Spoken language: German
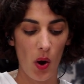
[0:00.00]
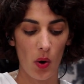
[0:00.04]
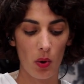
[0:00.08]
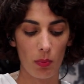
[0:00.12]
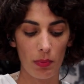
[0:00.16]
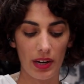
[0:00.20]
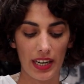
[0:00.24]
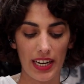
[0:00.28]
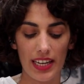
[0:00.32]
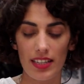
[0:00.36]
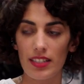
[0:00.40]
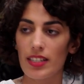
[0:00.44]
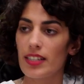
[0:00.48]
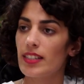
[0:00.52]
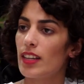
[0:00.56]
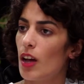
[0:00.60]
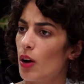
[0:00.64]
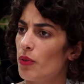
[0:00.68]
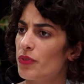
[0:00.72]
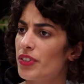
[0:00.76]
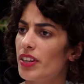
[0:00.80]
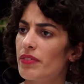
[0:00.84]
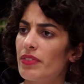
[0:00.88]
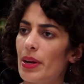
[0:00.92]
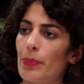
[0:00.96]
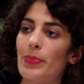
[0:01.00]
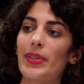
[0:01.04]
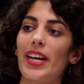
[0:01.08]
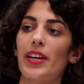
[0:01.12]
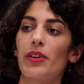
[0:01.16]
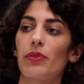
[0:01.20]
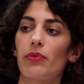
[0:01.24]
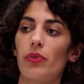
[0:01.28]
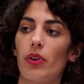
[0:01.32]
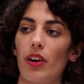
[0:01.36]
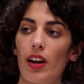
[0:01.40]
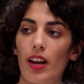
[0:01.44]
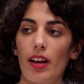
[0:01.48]
Und man kann sich auf der
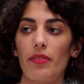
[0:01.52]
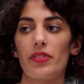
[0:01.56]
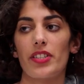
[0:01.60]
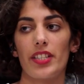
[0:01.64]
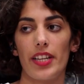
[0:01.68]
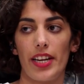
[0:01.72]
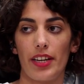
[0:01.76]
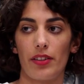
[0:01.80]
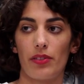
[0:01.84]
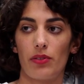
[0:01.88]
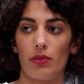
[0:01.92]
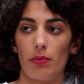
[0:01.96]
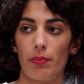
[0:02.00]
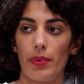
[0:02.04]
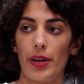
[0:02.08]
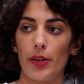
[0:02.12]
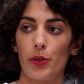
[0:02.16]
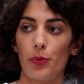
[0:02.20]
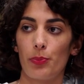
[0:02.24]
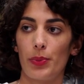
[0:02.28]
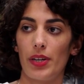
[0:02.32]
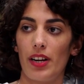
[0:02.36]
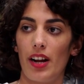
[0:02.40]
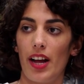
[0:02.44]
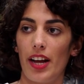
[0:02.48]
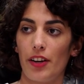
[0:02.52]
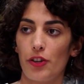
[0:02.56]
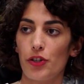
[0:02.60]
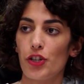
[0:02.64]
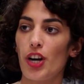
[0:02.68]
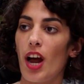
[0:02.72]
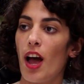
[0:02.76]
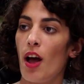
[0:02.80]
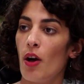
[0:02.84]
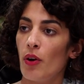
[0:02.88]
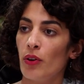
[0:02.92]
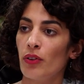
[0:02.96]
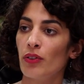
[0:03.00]
Webseite von Lovesticks zum Beispiel
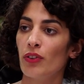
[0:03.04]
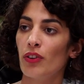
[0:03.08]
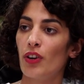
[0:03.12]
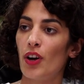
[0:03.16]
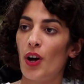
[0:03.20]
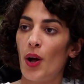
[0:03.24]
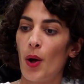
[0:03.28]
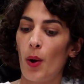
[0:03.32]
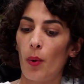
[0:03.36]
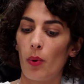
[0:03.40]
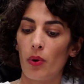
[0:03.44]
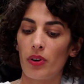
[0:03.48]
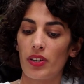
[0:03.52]
anschauen. Richtig, ja.